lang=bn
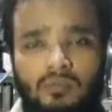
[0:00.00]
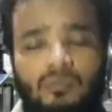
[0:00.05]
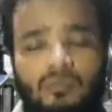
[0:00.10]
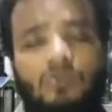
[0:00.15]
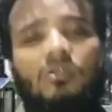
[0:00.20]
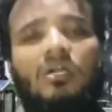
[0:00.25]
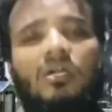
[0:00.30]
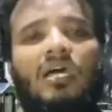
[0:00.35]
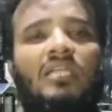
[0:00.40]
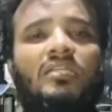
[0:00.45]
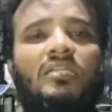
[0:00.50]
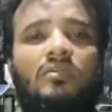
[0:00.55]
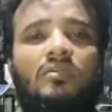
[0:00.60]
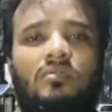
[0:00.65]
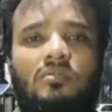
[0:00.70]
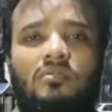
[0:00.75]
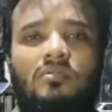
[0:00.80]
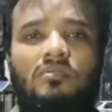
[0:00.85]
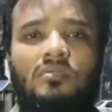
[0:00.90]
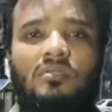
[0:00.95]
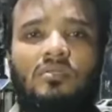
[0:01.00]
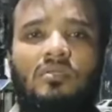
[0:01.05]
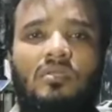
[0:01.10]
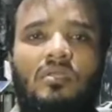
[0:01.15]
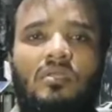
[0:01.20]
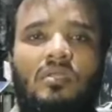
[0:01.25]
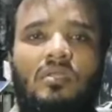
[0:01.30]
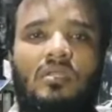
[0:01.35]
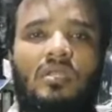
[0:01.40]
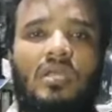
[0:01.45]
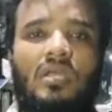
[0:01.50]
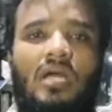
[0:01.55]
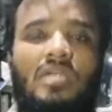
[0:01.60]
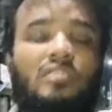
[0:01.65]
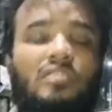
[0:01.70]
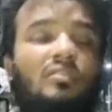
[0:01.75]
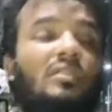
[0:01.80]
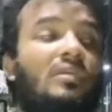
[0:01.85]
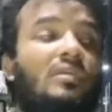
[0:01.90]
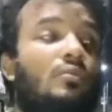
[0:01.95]
বুক খালি হলো
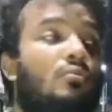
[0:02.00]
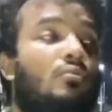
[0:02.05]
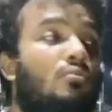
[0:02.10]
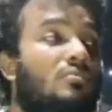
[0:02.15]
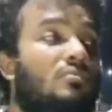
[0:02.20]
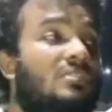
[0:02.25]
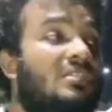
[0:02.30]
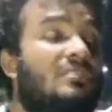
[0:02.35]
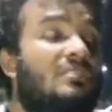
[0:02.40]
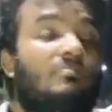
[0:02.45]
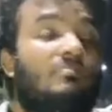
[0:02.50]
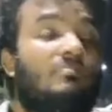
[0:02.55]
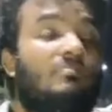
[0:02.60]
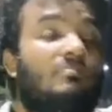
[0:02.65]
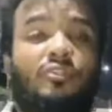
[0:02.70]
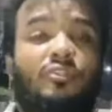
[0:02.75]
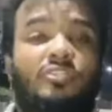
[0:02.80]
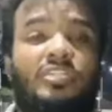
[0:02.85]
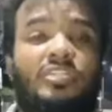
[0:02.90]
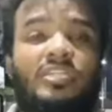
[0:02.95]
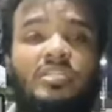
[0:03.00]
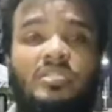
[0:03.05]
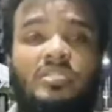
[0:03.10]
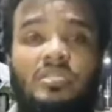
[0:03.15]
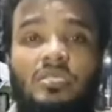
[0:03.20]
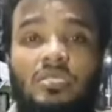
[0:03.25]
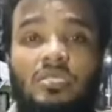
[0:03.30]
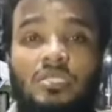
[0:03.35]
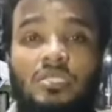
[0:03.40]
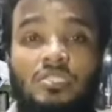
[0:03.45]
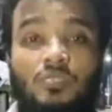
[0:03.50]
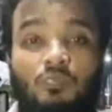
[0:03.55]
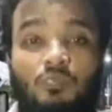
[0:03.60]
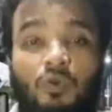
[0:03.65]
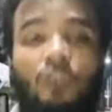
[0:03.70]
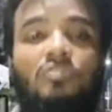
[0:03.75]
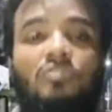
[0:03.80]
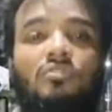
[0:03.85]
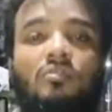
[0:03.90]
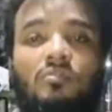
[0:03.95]
আসলে কোটি মানুষের
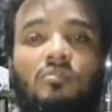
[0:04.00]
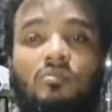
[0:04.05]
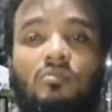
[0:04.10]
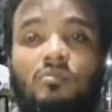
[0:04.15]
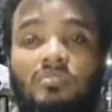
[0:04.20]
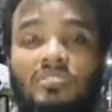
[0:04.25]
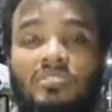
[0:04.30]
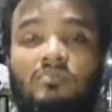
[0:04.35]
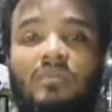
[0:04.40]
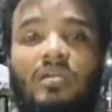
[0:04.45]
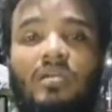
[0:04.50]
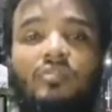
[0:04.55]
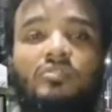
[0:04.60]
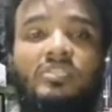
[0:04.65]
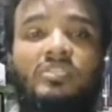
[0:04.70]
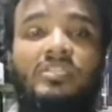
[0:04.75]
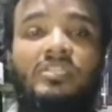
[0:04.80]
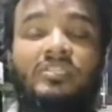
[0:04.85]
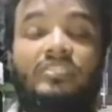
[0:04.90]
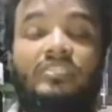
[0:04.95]
স্পন্দন কোটি মানুষের